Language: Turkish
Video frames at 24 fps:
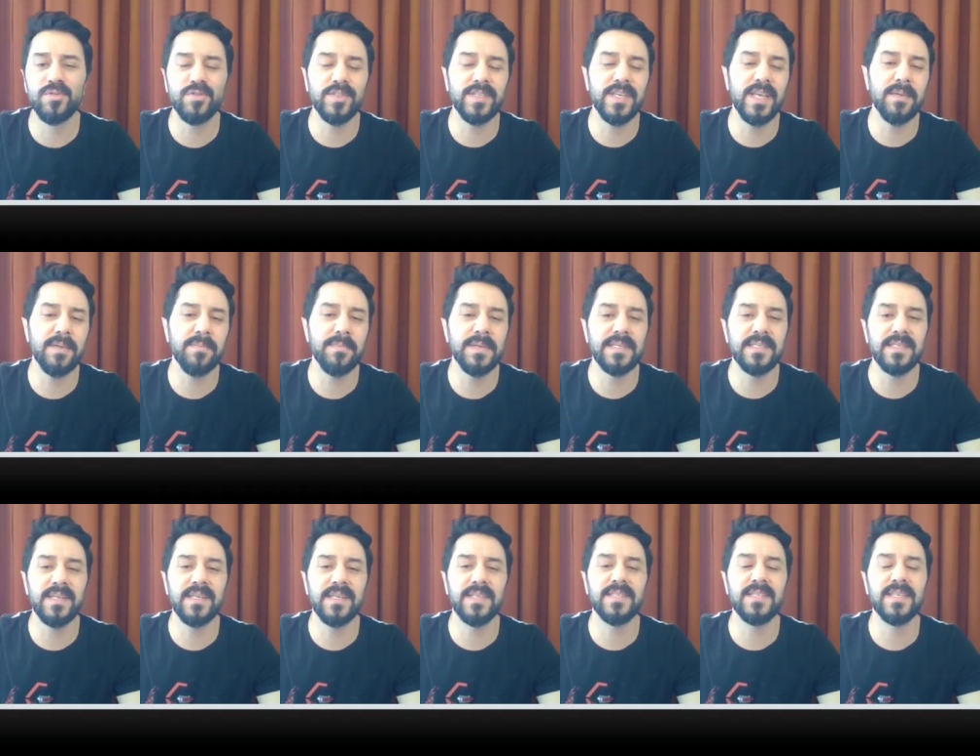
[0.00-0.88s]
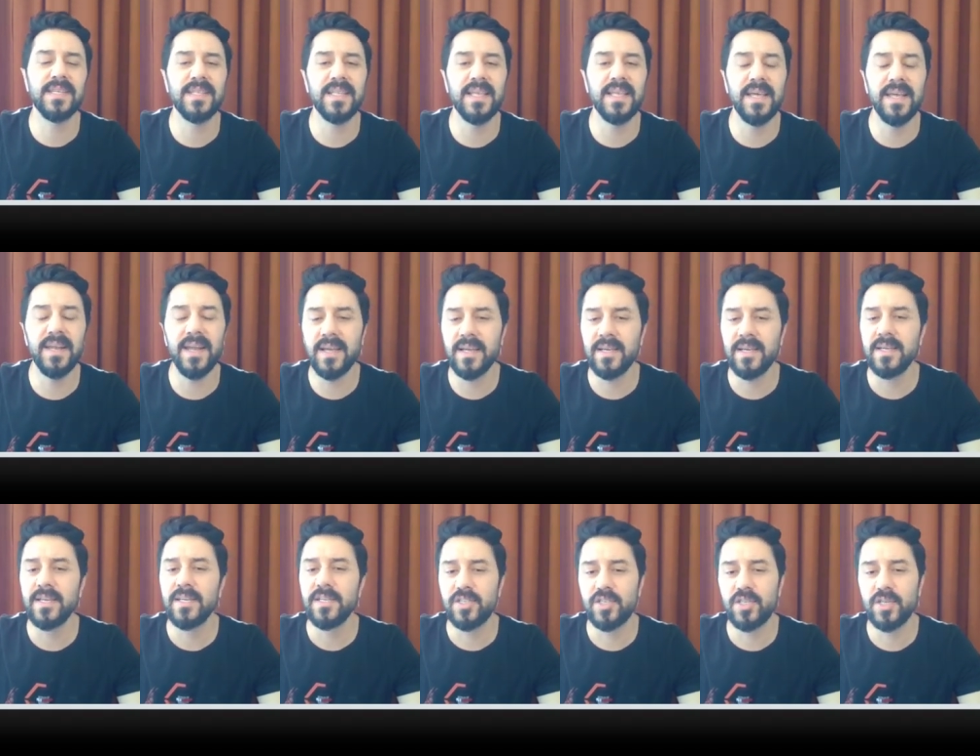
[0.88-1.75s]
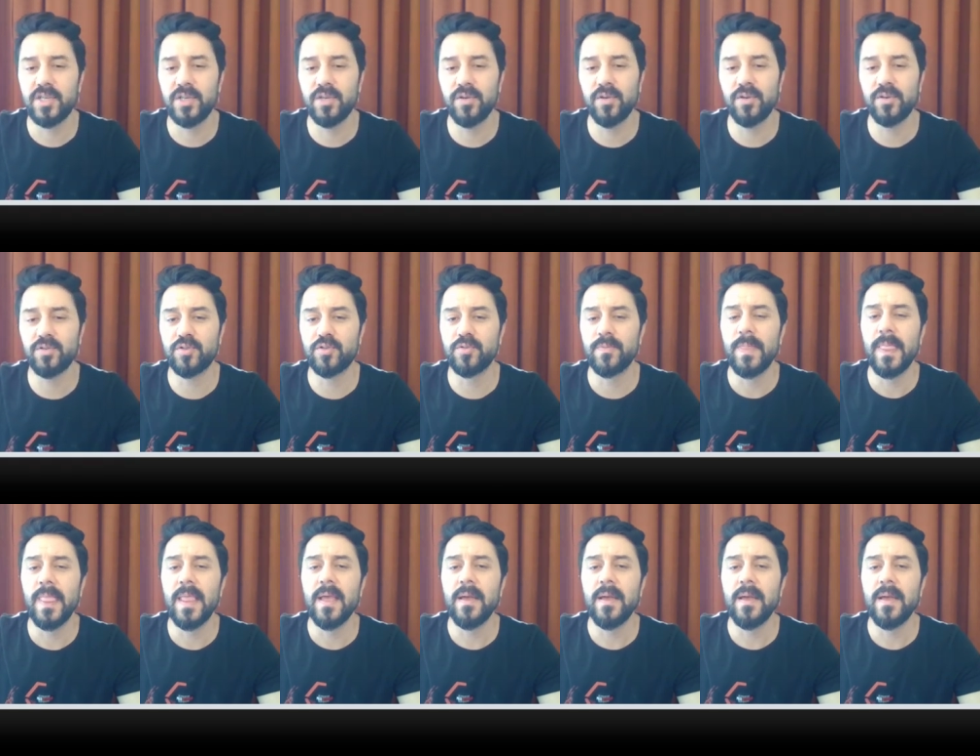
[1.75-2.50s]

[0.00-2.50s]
Durdur sekmesini tıklayarak çıkıyoruz.